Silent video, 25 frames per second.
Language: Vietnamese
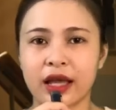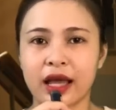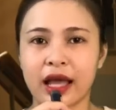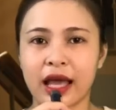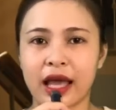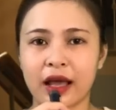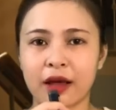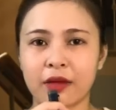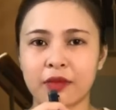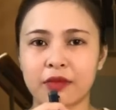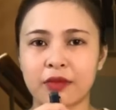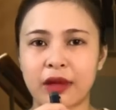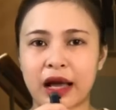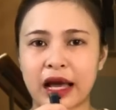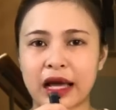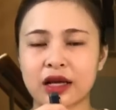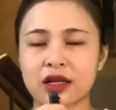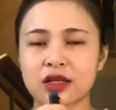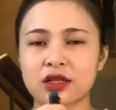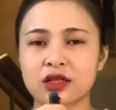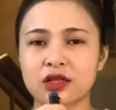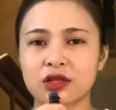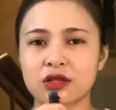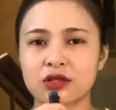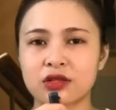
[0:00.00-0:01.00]
ăn mặc
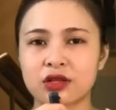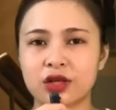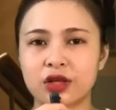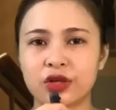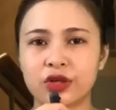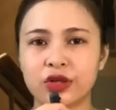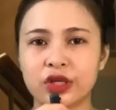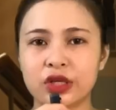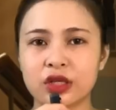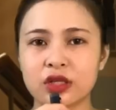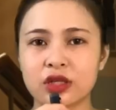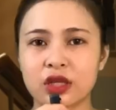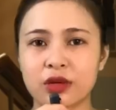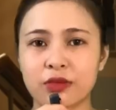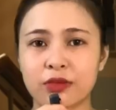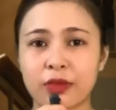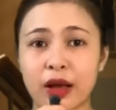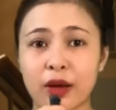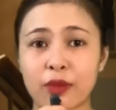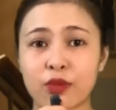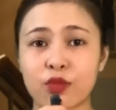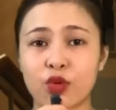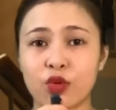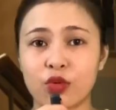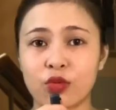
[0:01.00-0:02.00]
ở trên người thì
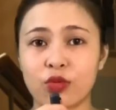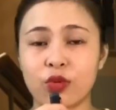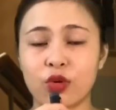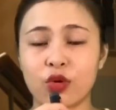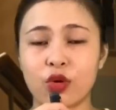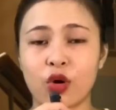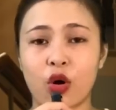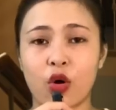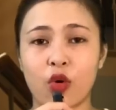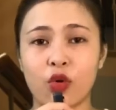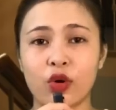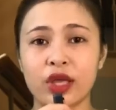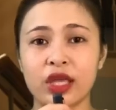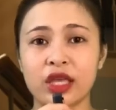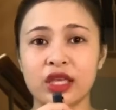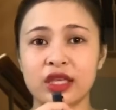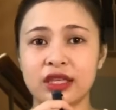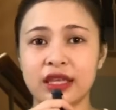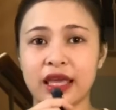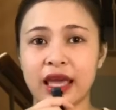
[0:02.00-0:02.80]
mặc một bộ đồ y